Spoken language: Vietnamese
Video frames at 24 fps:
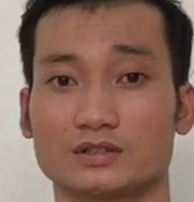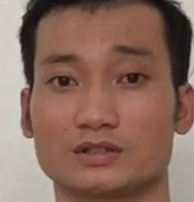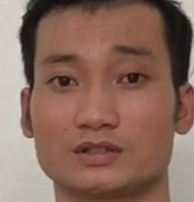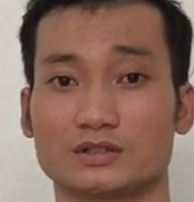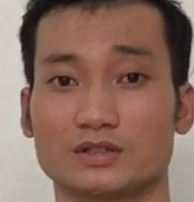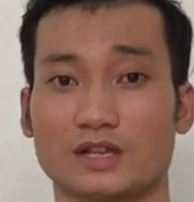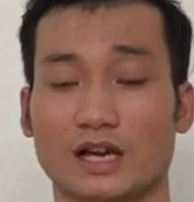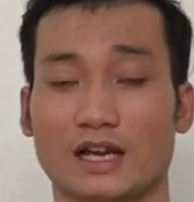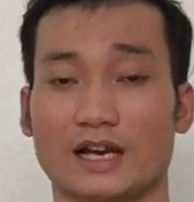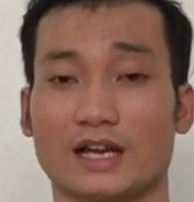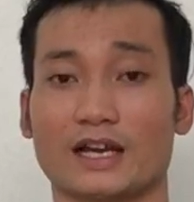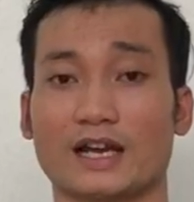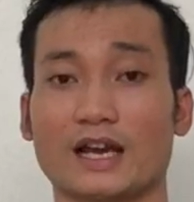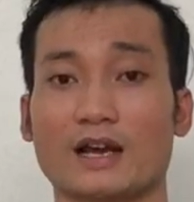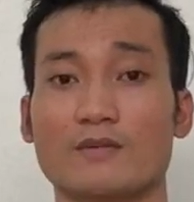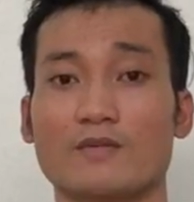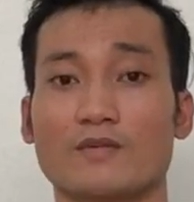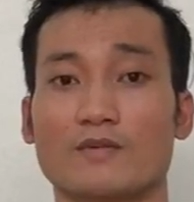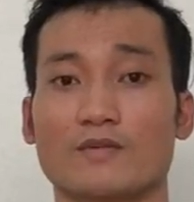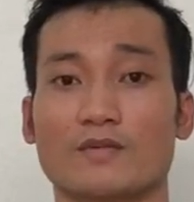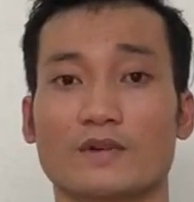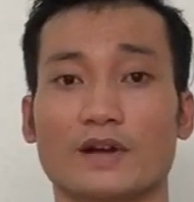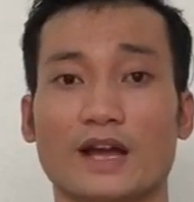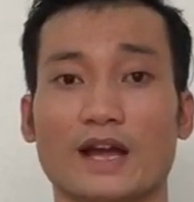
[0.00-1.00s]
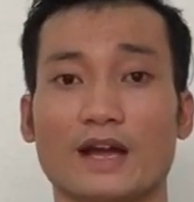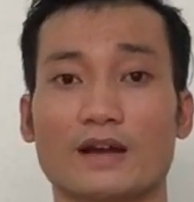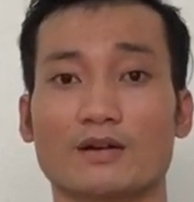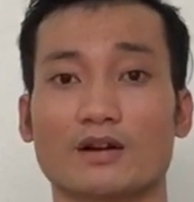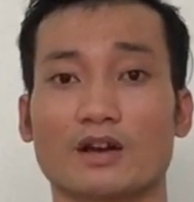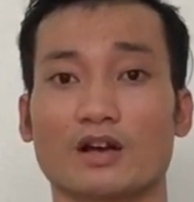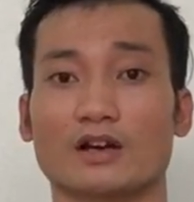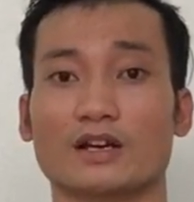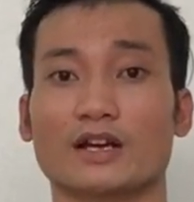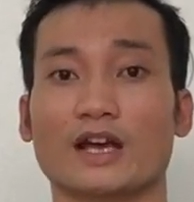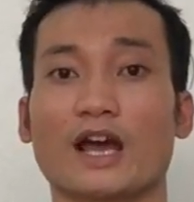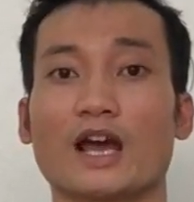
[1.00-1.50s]
hoặc là các, các
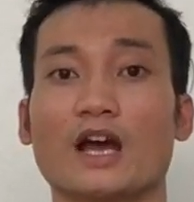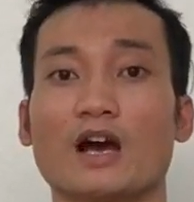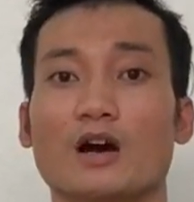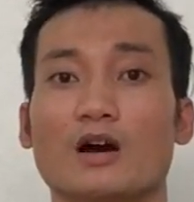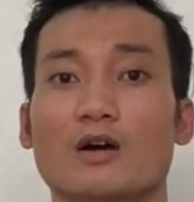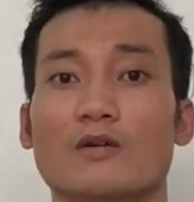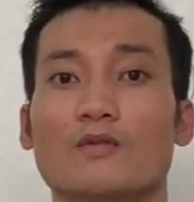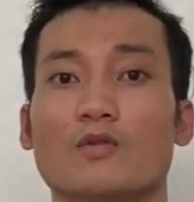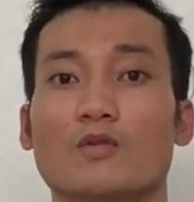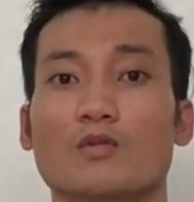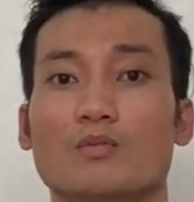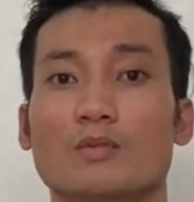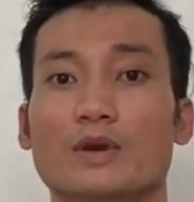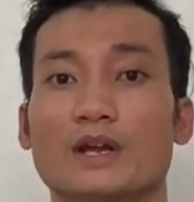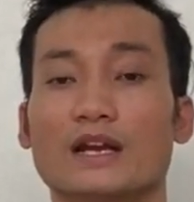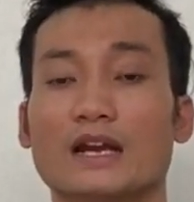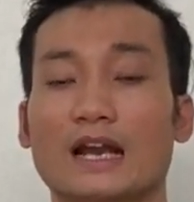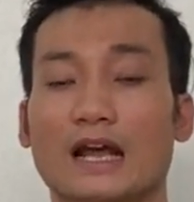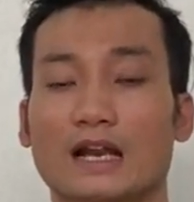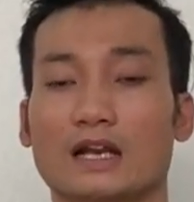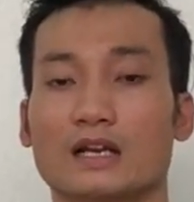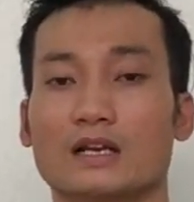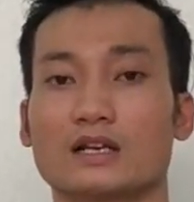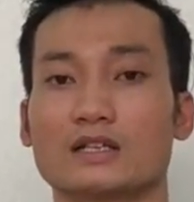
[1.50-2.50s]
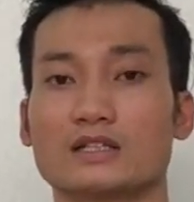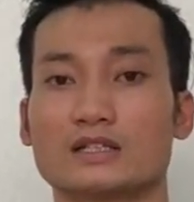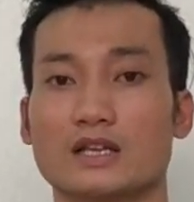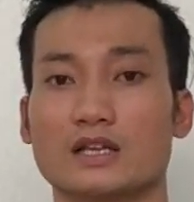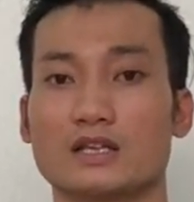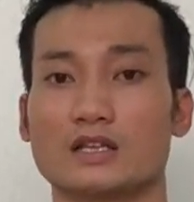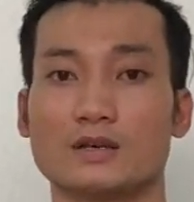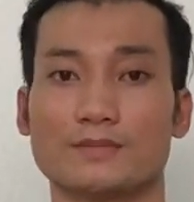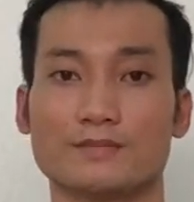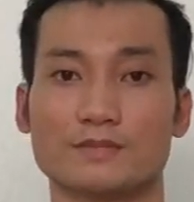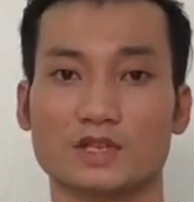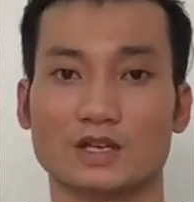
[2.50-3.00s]
loại cá ở vùng biển lạnh nó sẽ
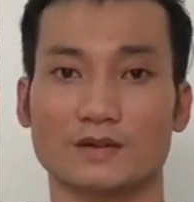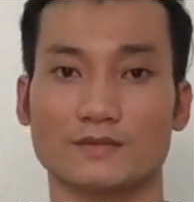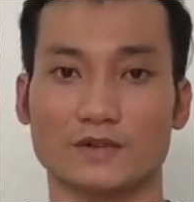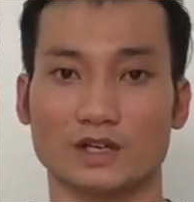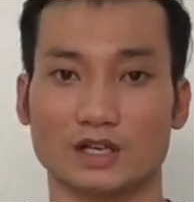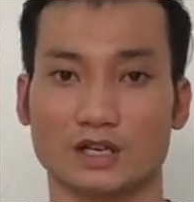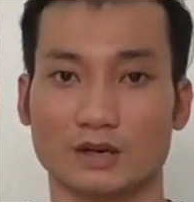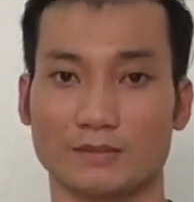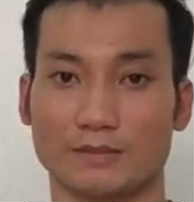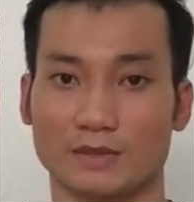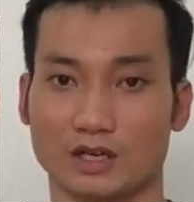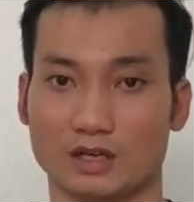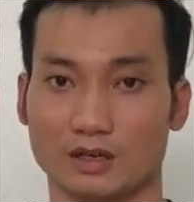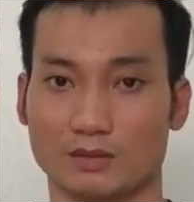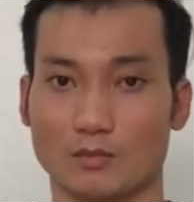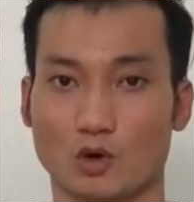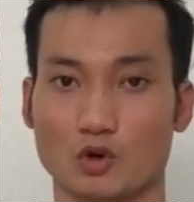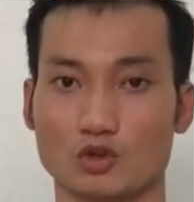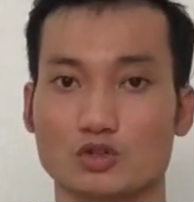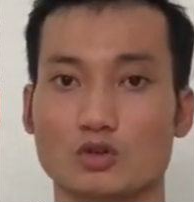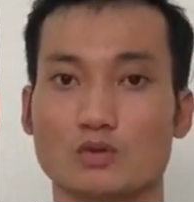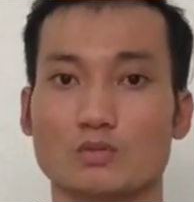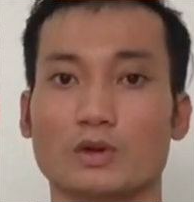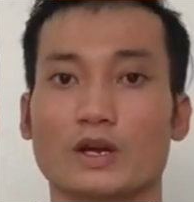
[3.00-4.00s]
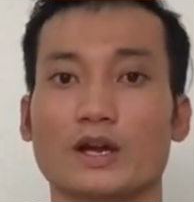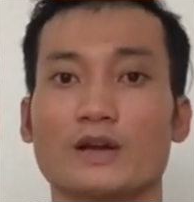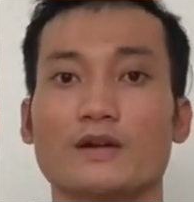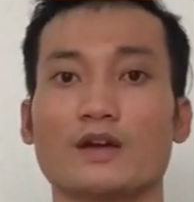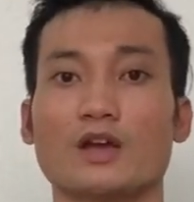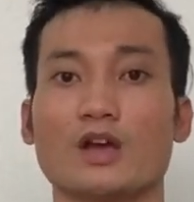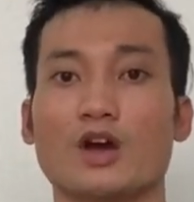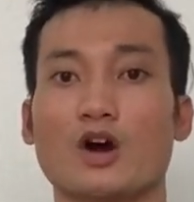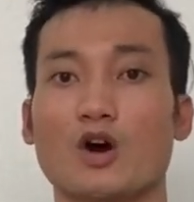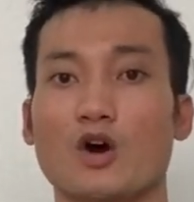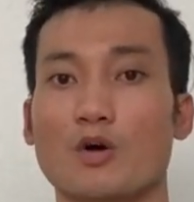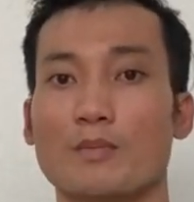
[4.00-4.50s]
giúp cho việc là mình bổ sung cái
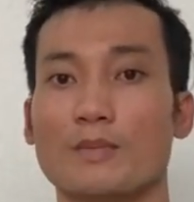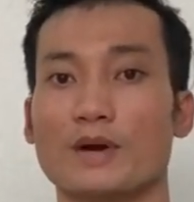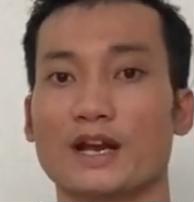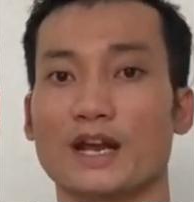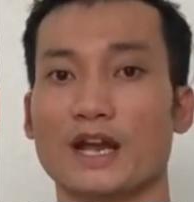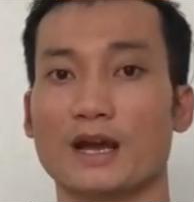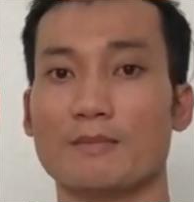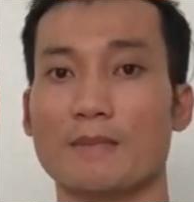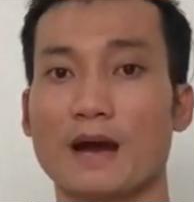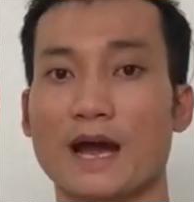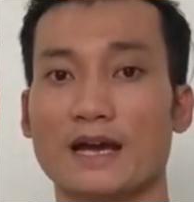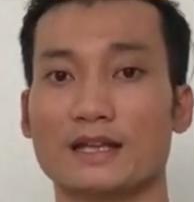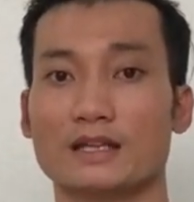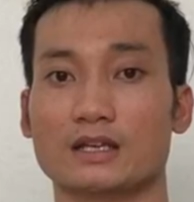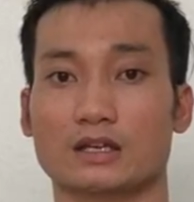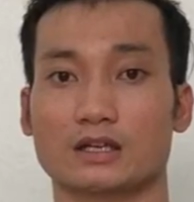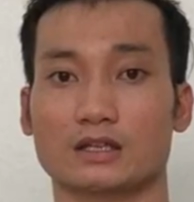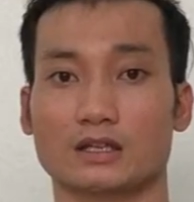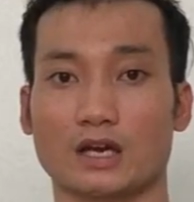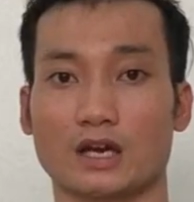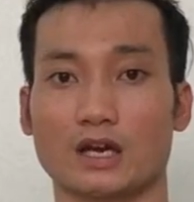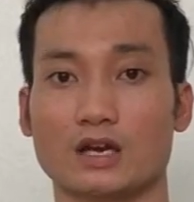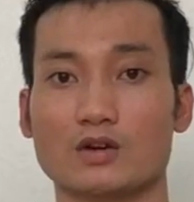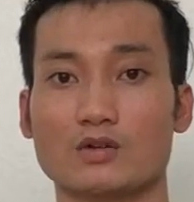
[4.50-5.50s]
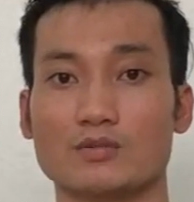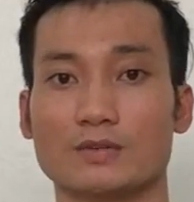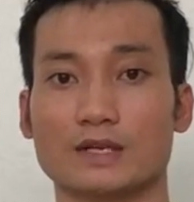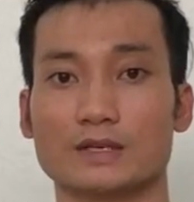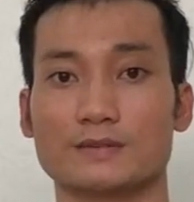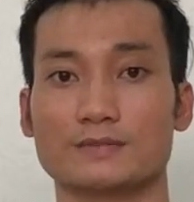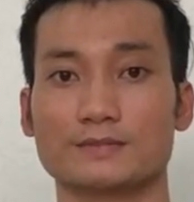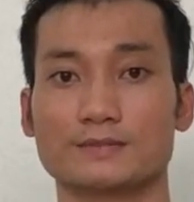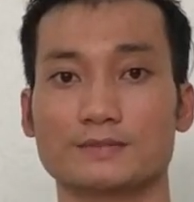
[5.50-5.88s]
omega 3 cho cơ thể của mình